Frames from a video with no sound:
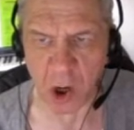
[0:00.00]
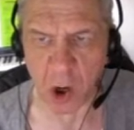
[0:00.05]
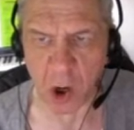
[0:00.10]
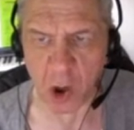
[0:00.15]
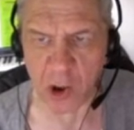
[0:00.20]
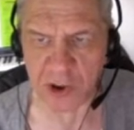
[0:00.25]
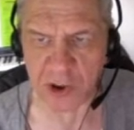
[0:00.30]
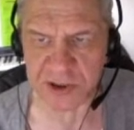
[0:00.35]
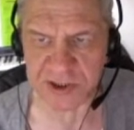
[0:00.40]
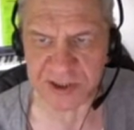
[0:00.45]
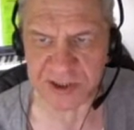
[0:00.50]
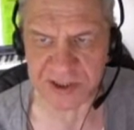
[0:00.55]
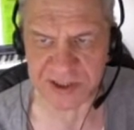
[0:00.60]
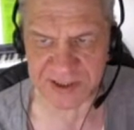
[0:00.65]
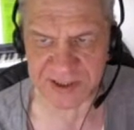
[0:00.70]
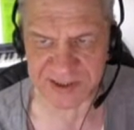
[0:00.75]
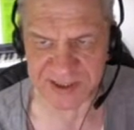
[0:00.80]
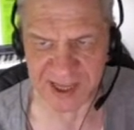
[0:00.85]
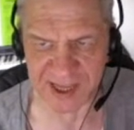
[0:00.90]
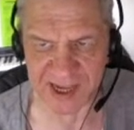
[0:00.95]

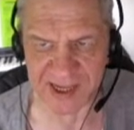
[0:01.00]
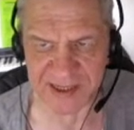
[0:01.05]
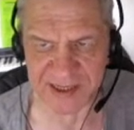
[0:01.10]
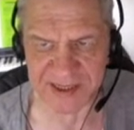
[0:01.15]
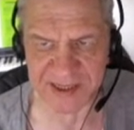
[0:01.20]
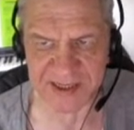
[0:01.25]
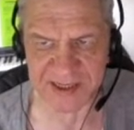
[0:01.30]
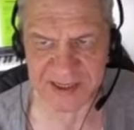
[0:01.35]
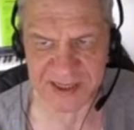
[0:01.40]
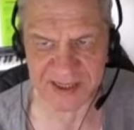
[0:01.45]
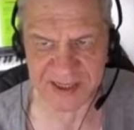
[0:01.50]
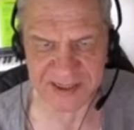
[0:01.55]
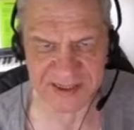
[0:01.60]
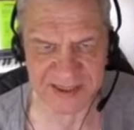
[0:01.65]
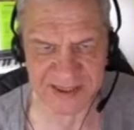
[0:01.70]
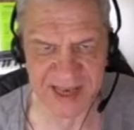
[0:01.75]
äußere Seite des